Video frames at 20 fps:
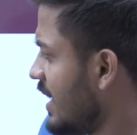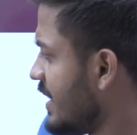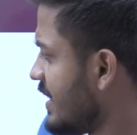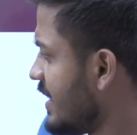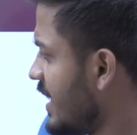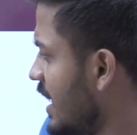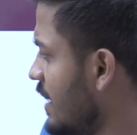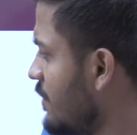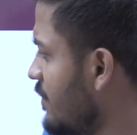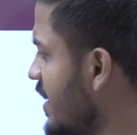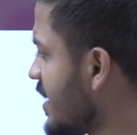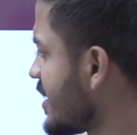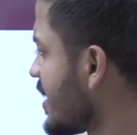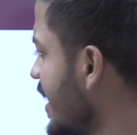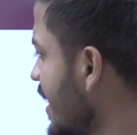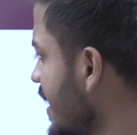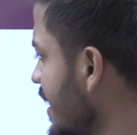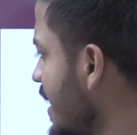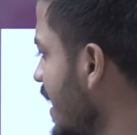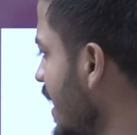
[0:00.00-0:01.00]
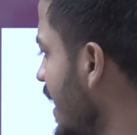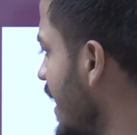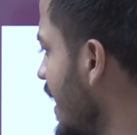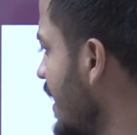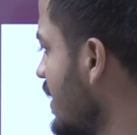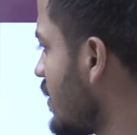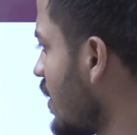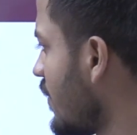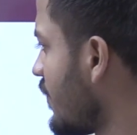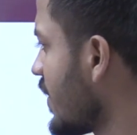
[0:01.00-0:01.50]
then measuring the
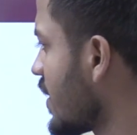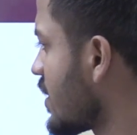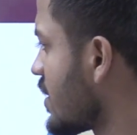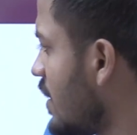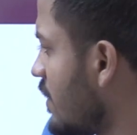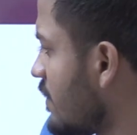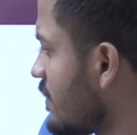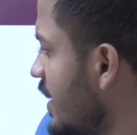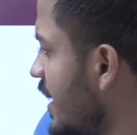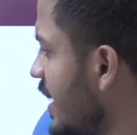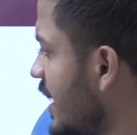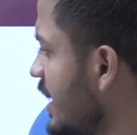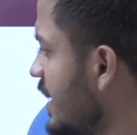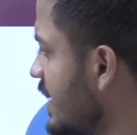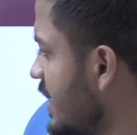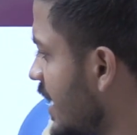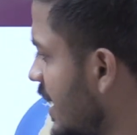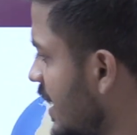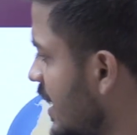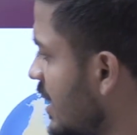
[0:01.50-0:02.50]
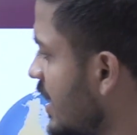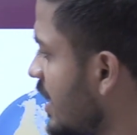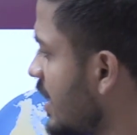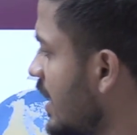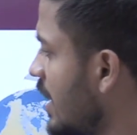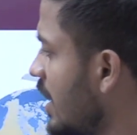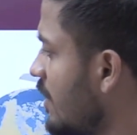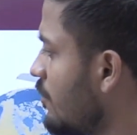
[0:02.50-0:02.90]
length of a curved line then uh,